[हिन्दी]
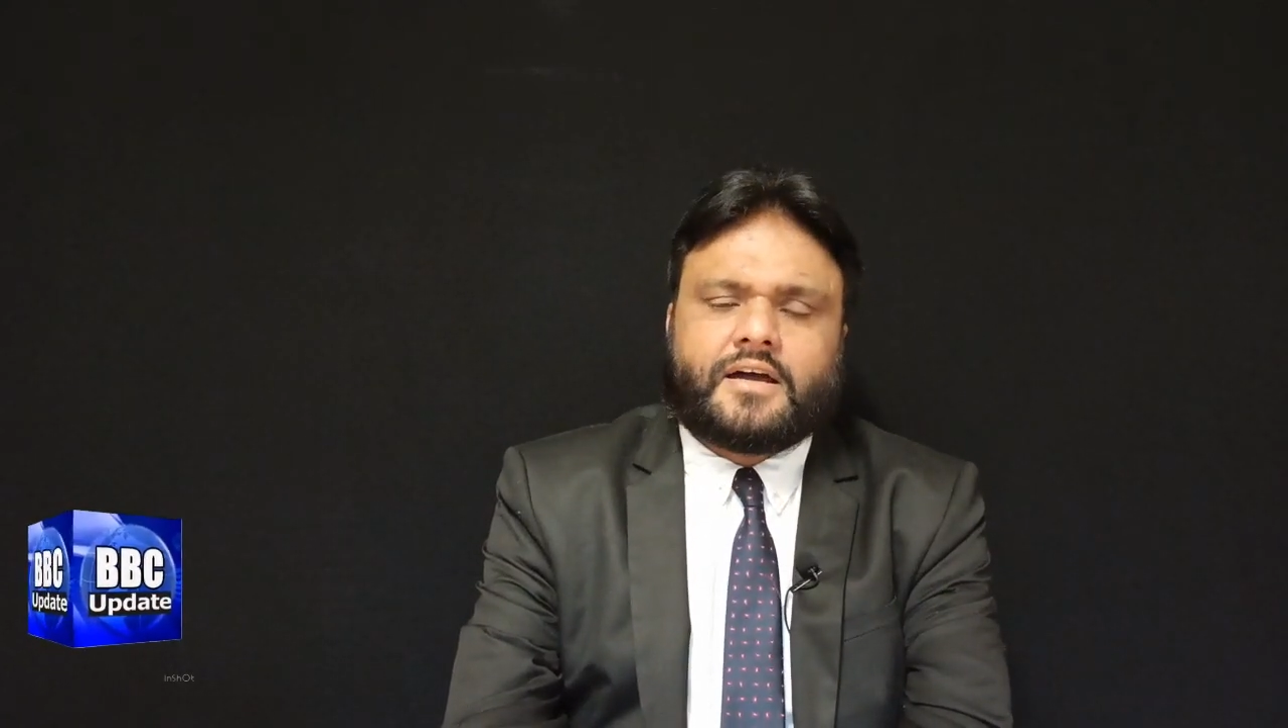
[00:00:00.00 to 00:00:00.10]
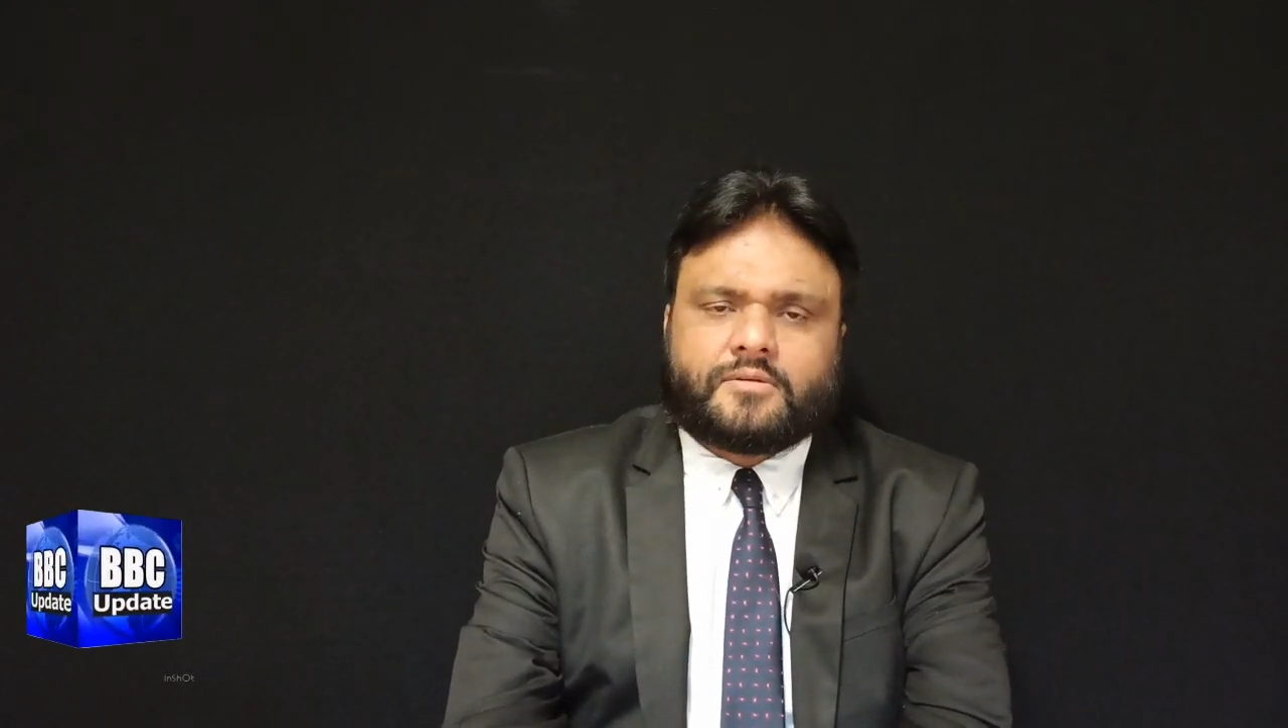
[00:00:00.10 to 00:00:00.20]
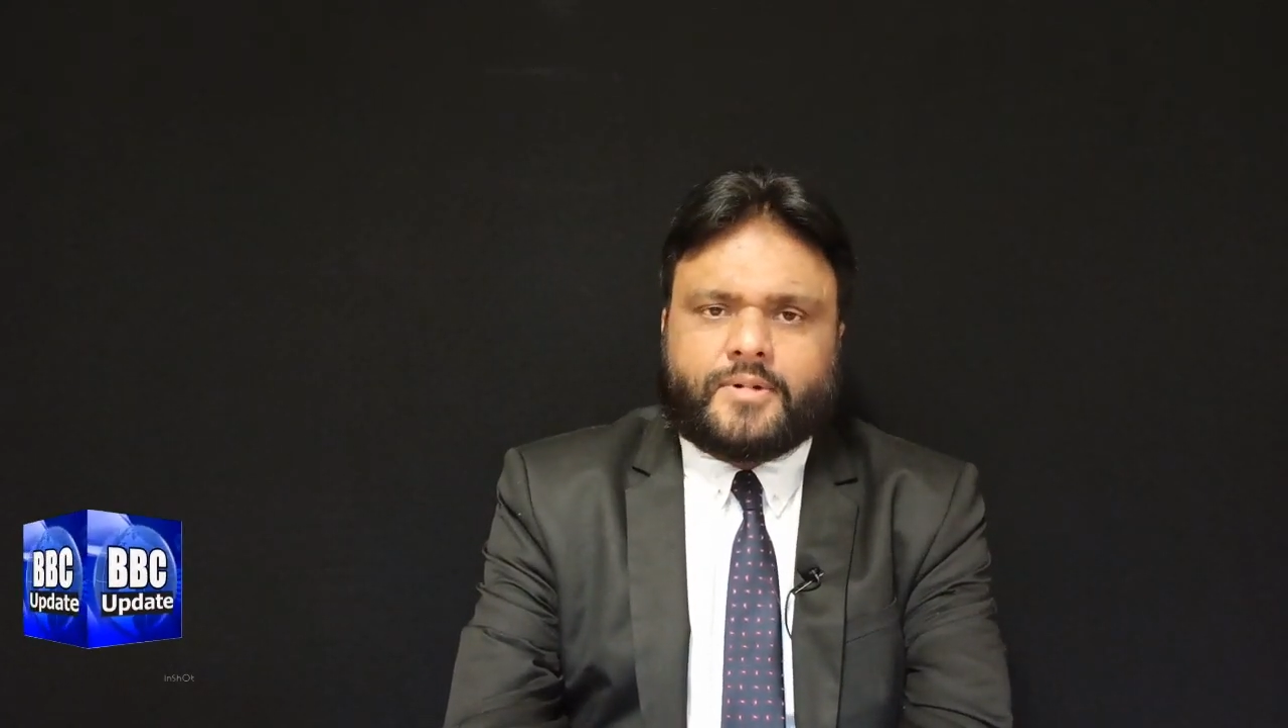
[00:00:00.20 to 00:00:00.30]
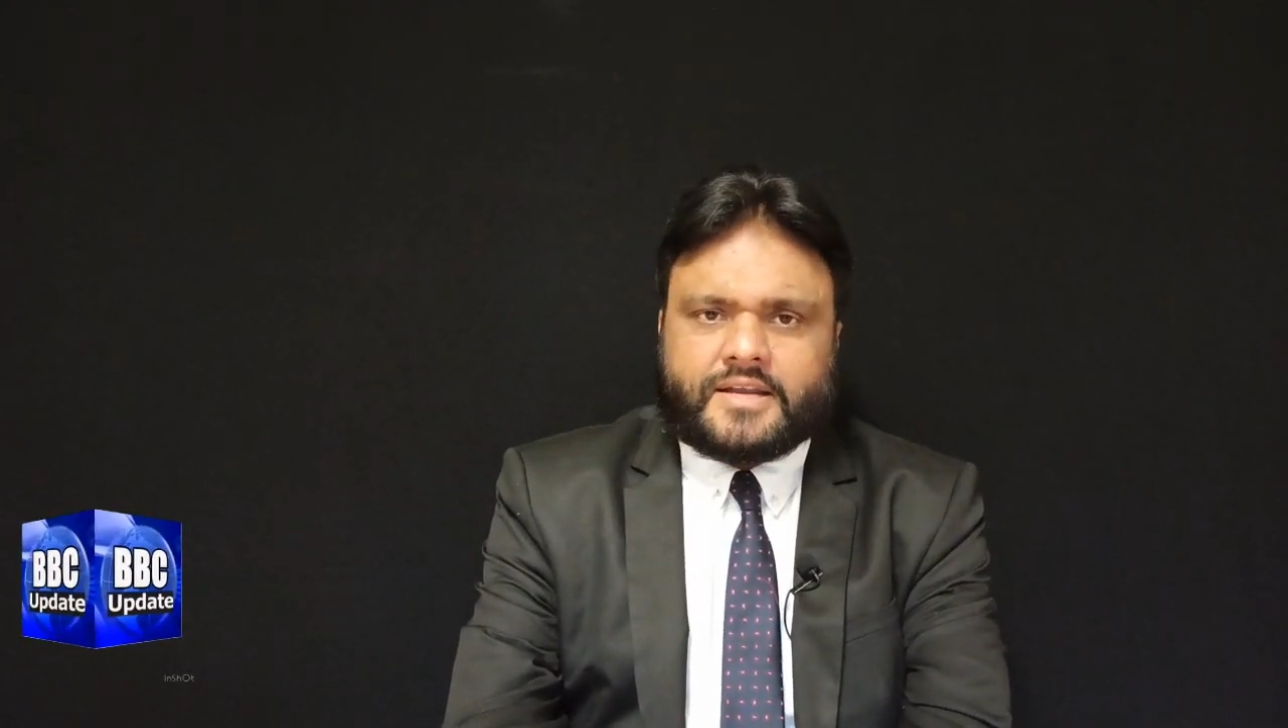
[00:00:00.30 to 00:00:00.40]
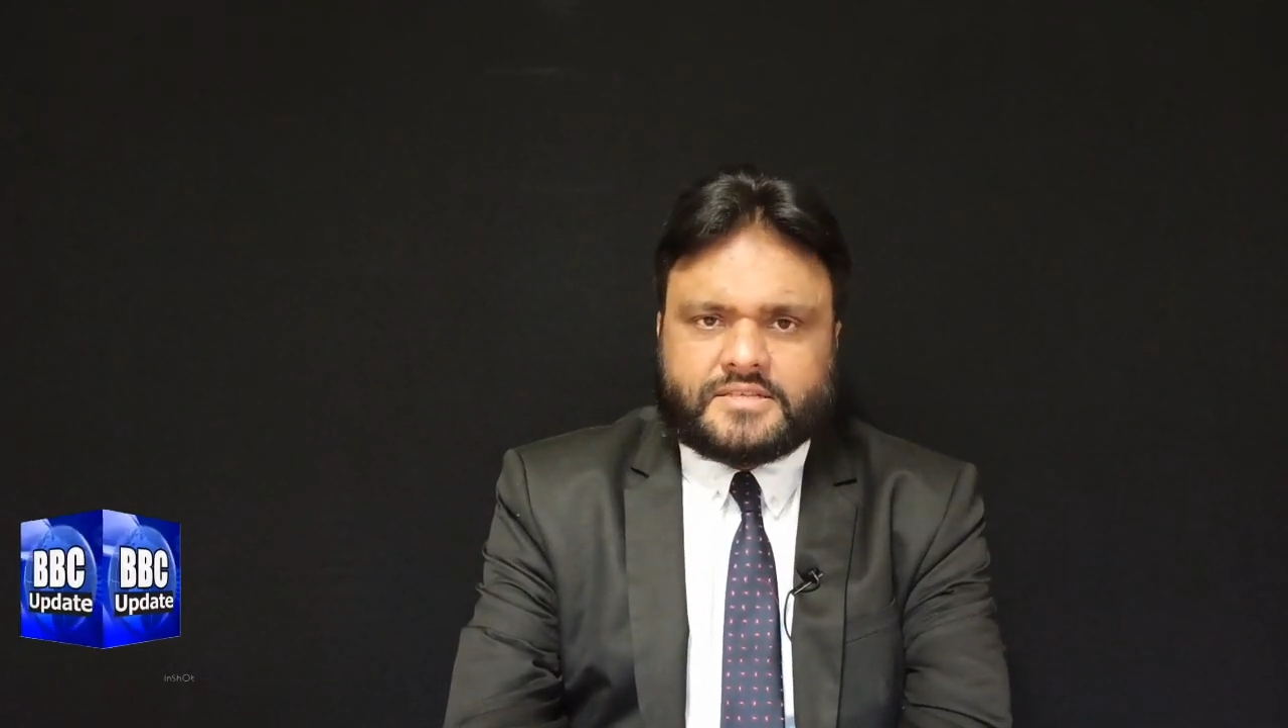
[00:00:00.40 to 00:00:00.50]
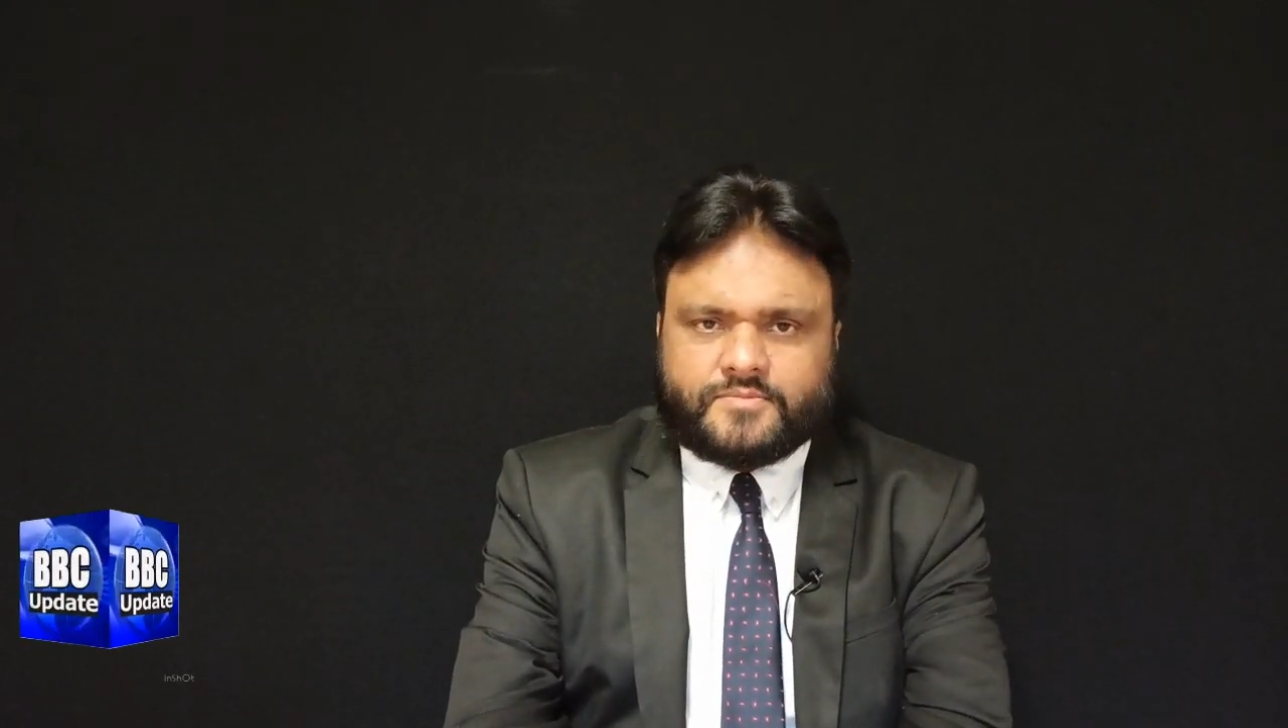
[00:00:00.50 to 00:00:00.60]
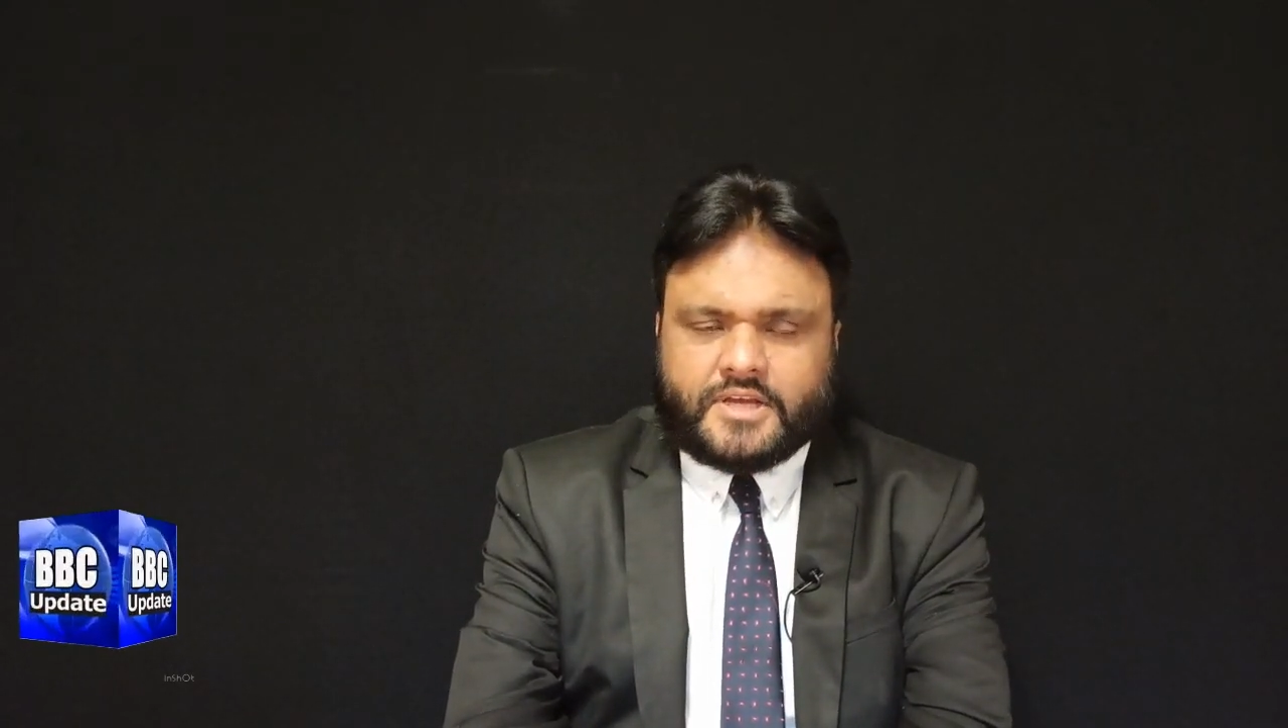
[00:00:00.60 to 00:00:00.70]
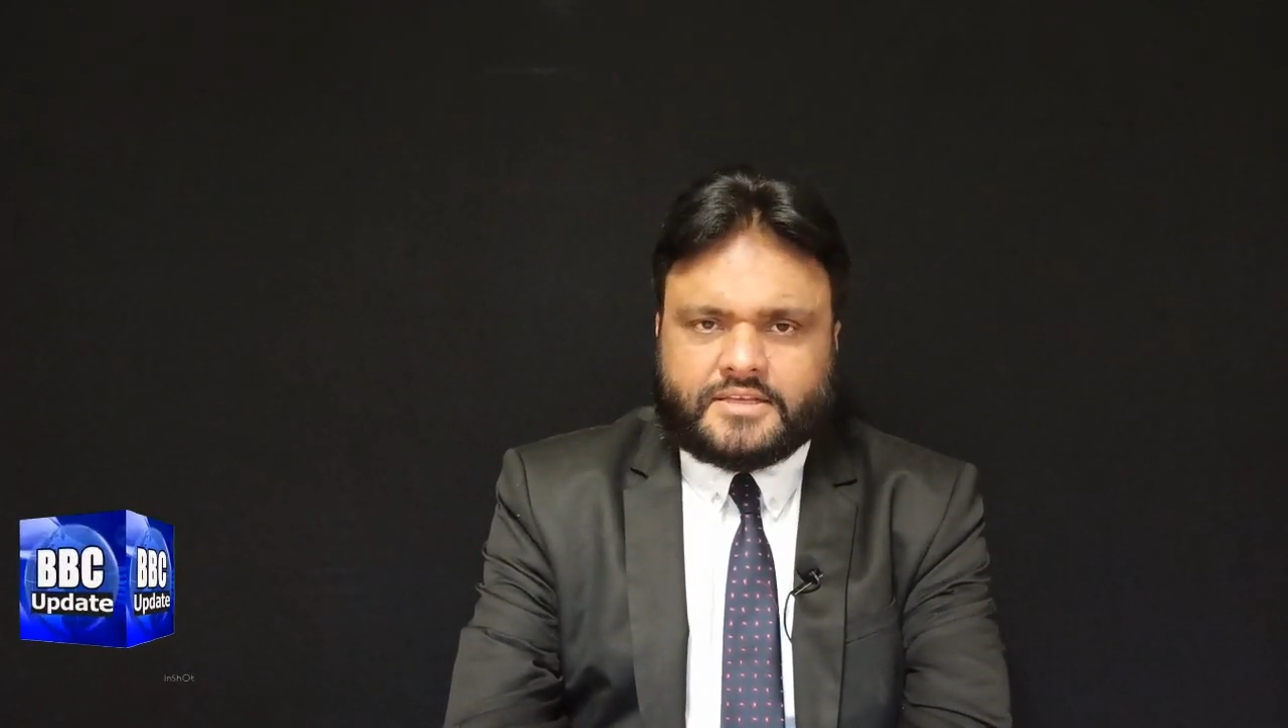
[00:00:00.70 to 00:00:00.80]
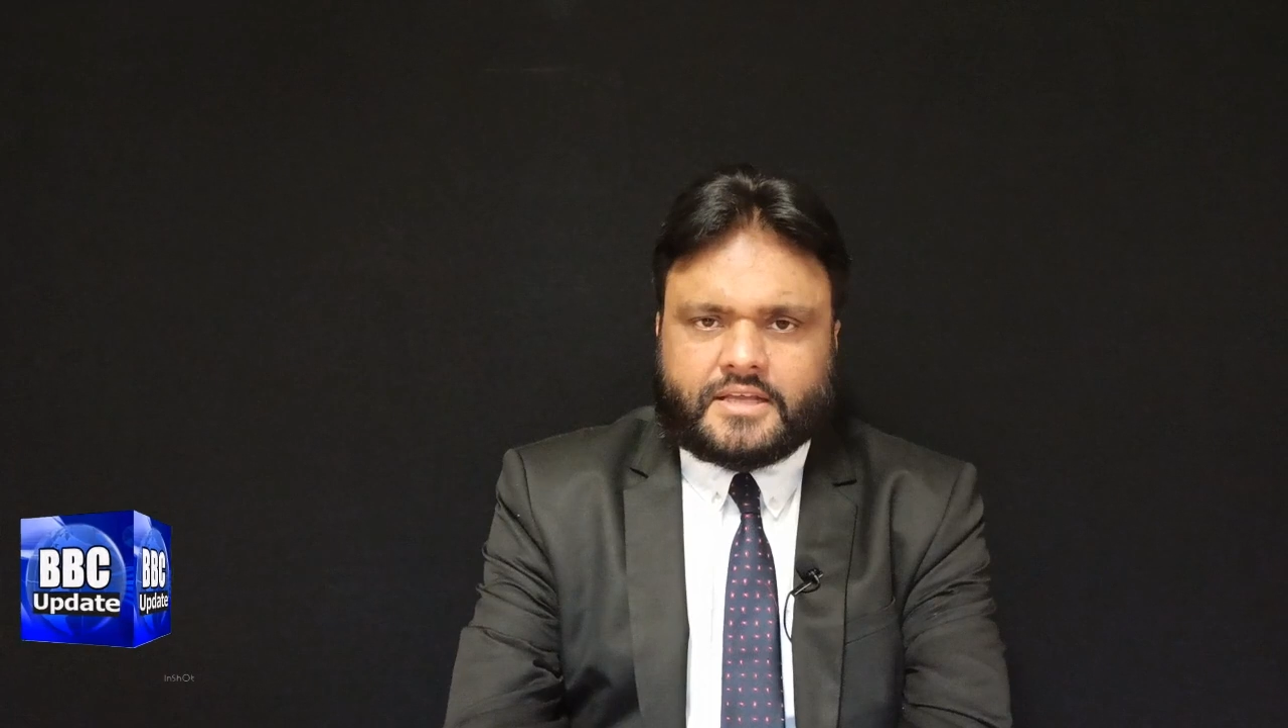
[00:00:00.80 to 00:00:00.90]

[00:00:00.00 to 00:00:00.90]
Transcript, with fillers: अखबार समझा